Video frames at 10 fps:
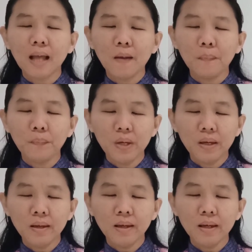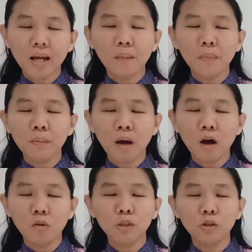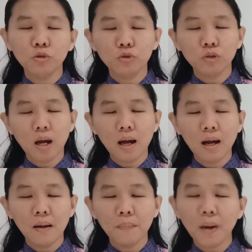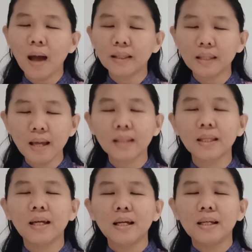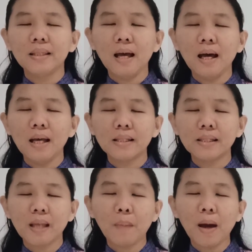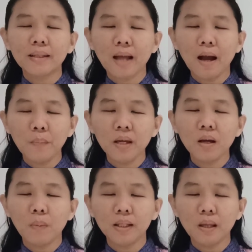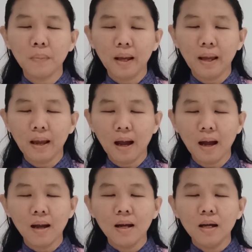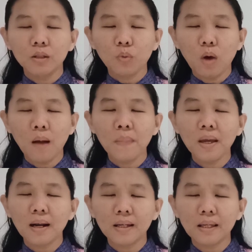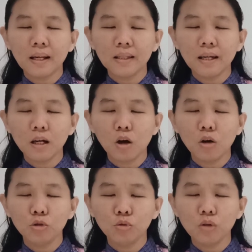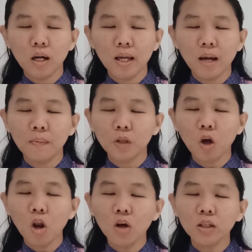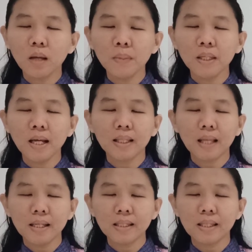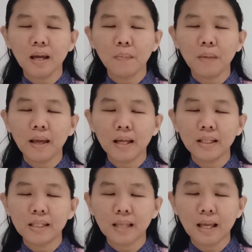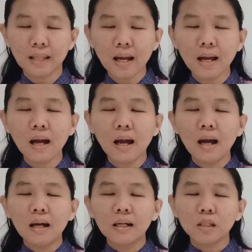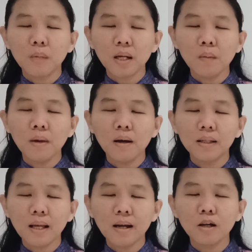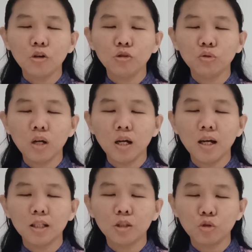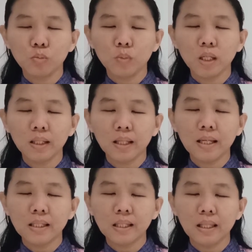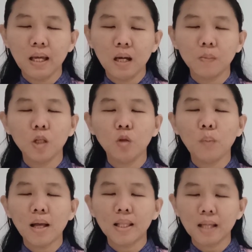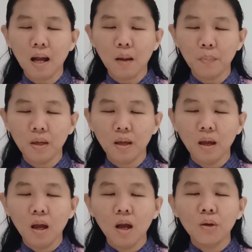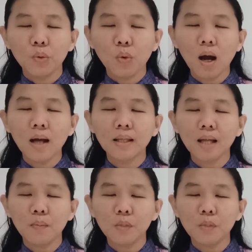tapi kami mau menunjukkan perhatian dan sapaan kami kepada mereka. Tuhan, biarlah kiranya Engkau juga yang menolong dan menyertai setiap mereka di sana, sebagaimana Engkau juga terus menyertai setiap kehidupan kami. Tuhan,